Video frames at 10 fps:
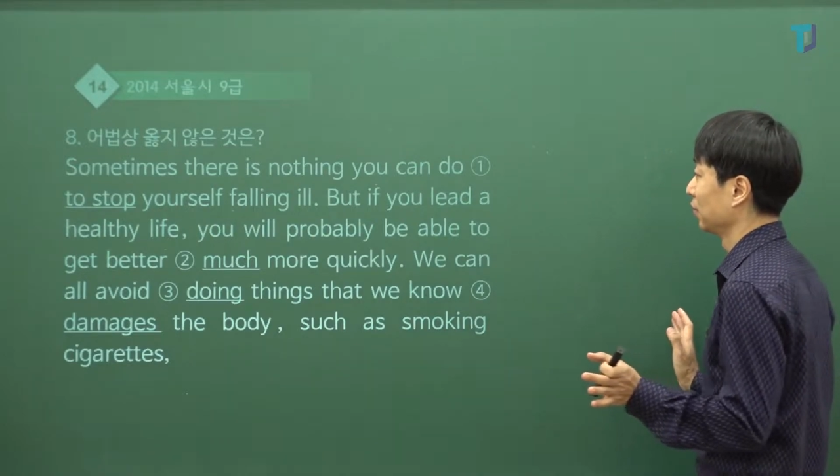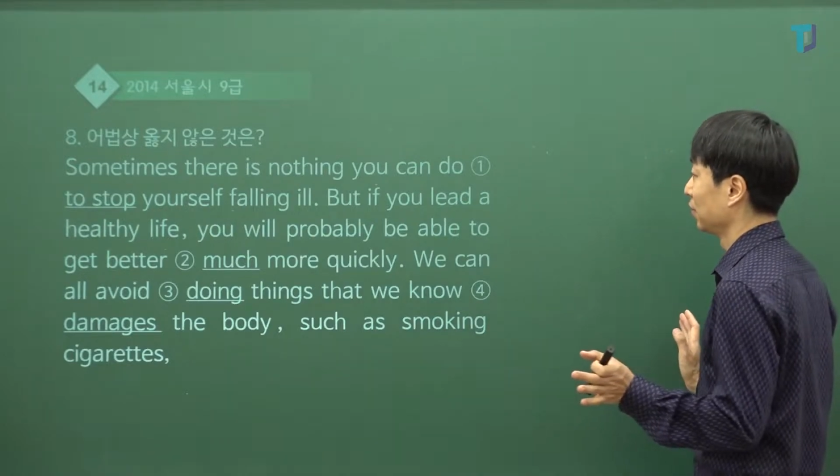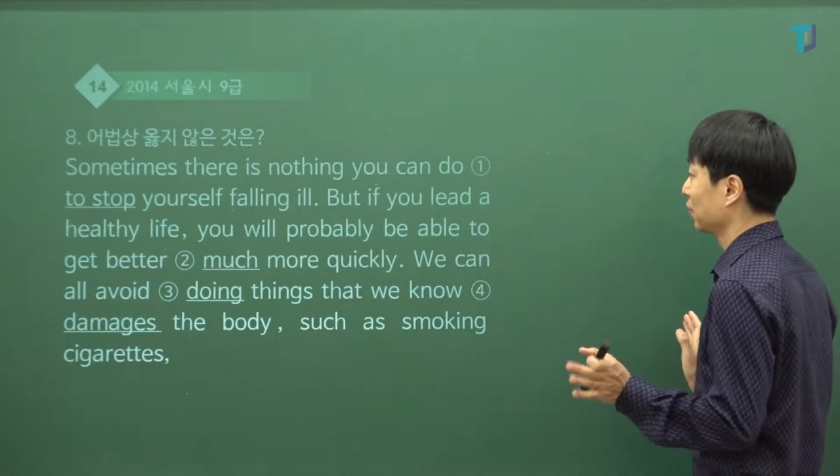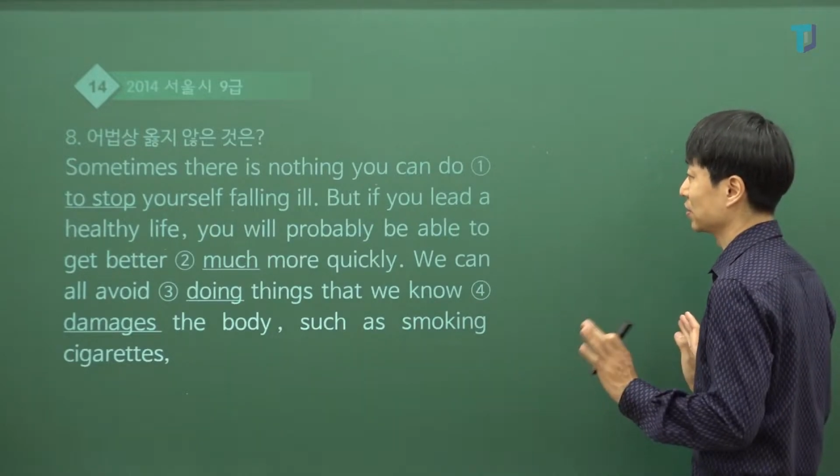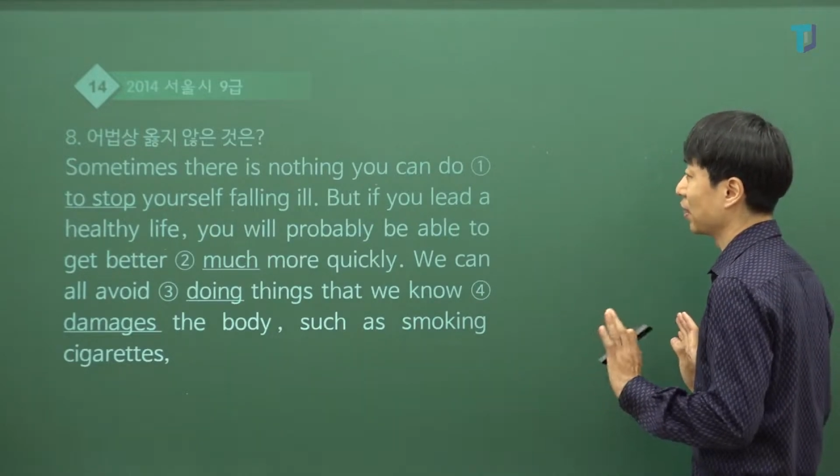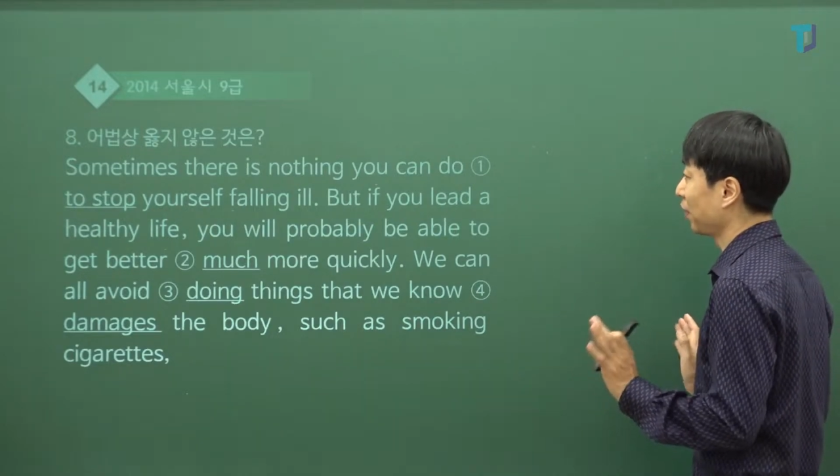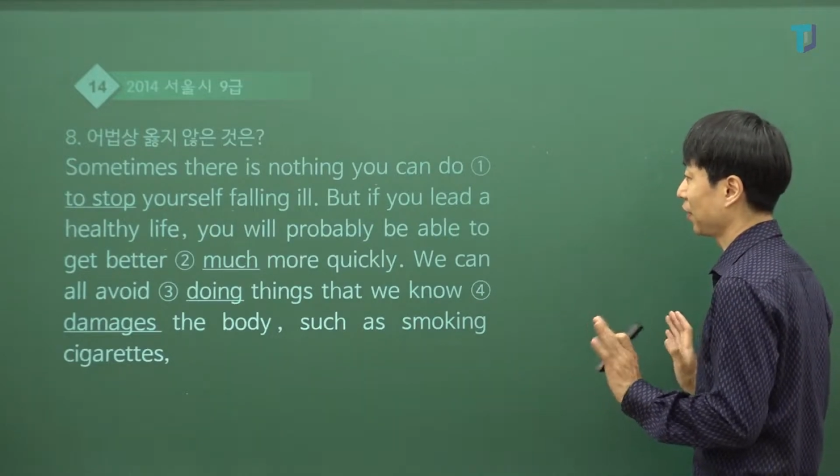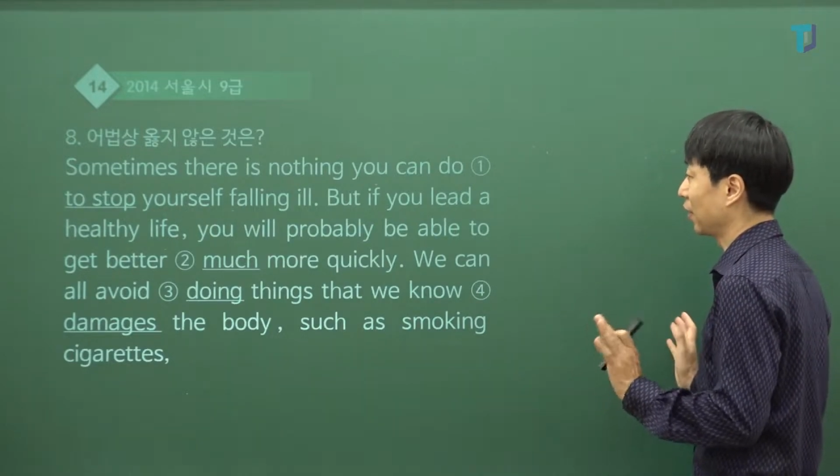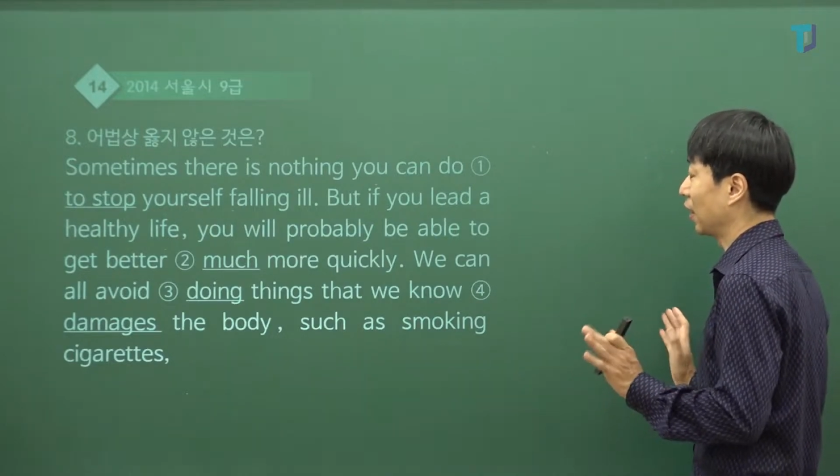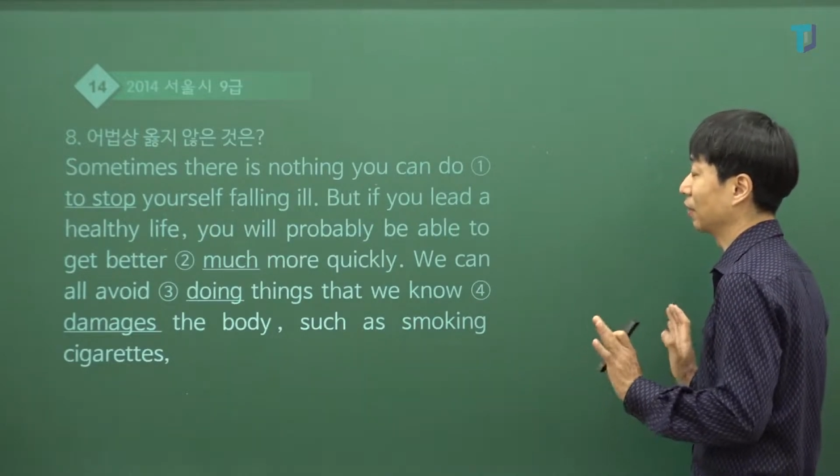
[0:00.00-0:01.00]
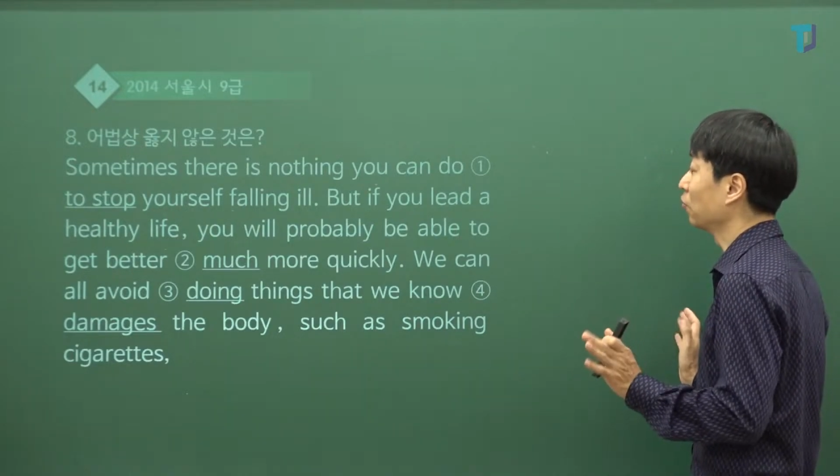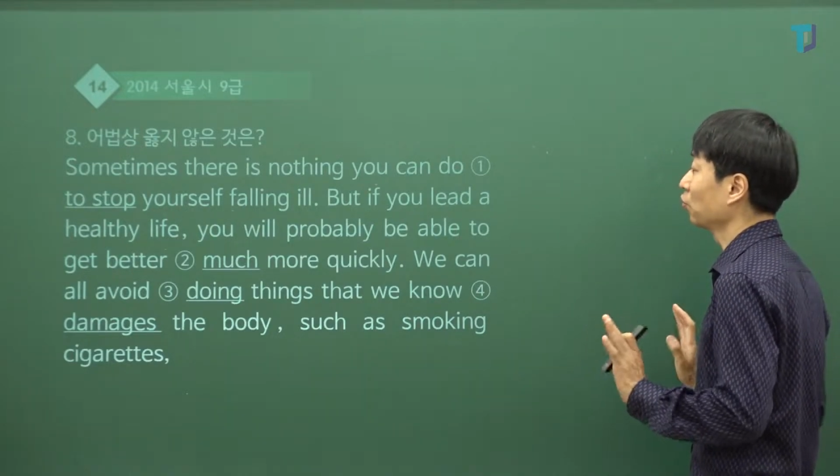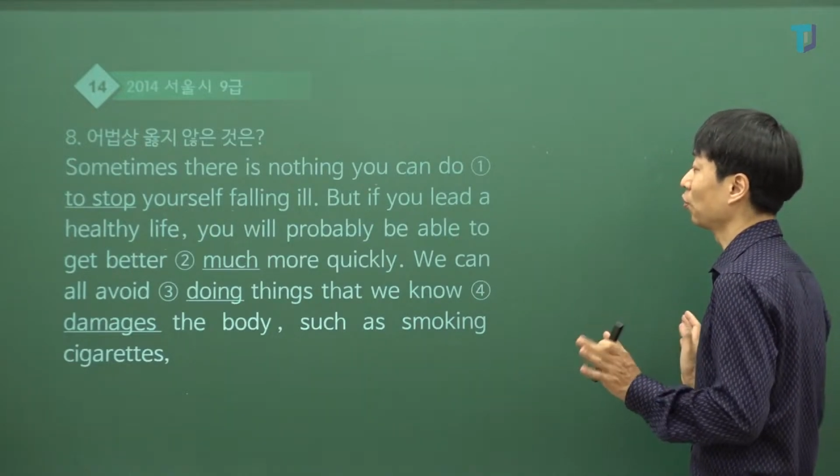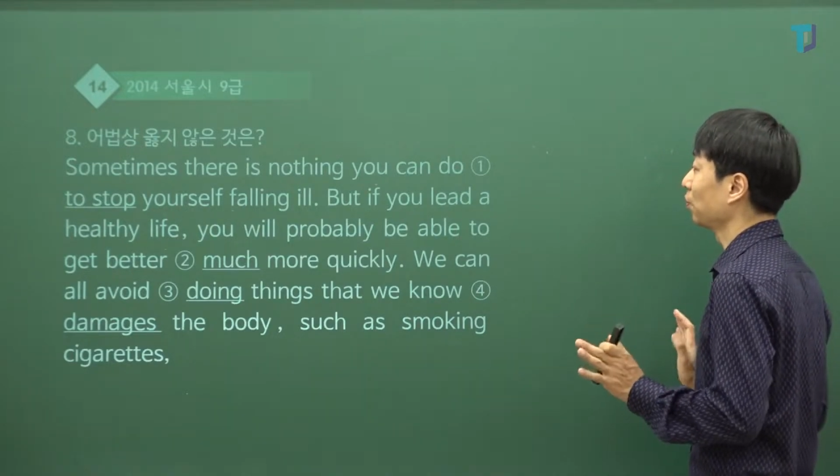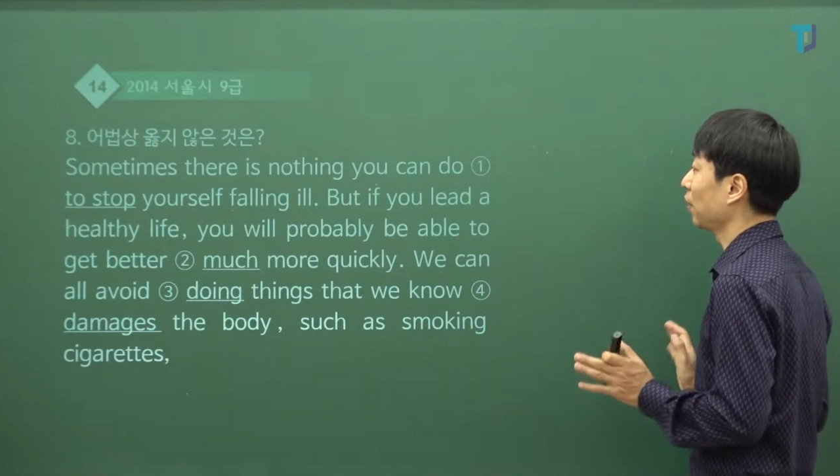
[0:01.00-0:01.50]
There is nothing,
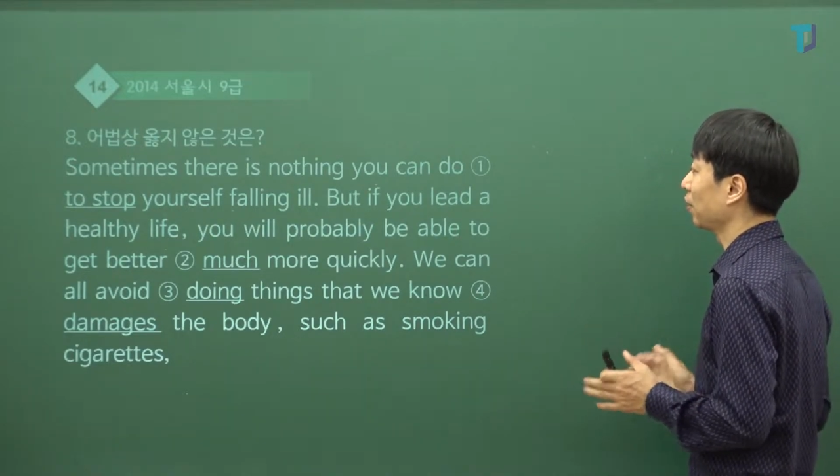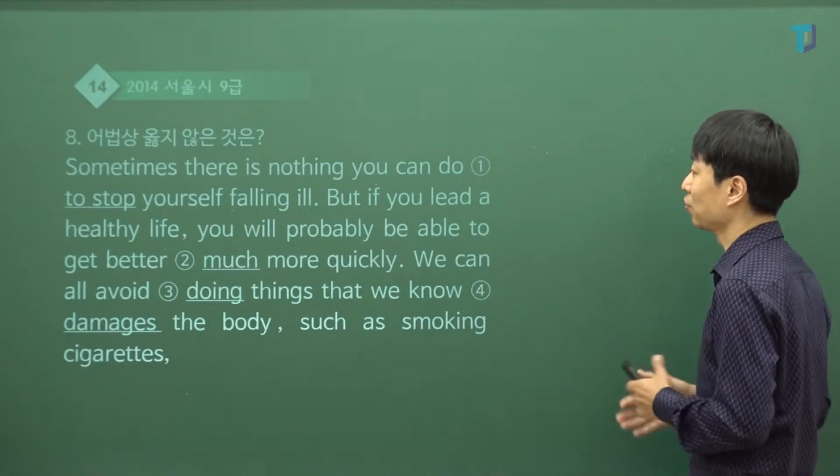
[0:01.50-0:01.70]
아무것도 없대요.